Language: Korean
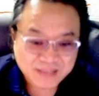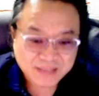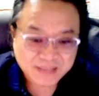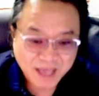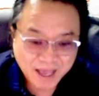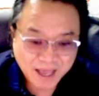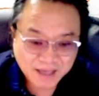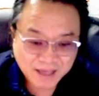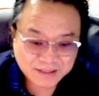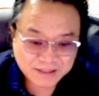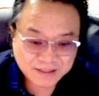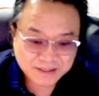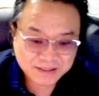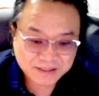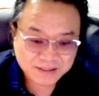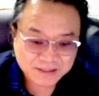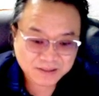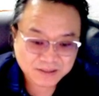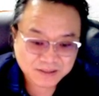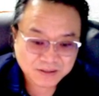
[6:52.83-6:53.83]

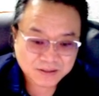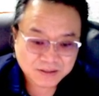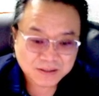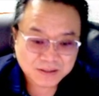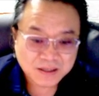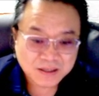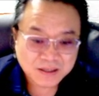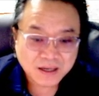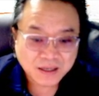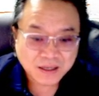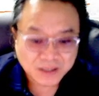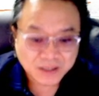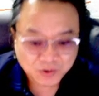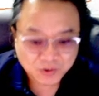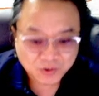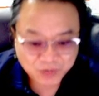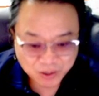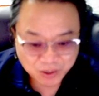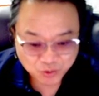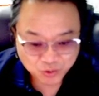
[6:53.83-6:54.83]
상승
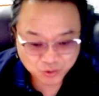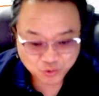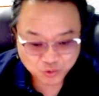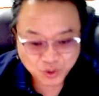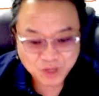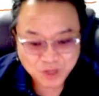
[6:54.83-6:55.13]
이후에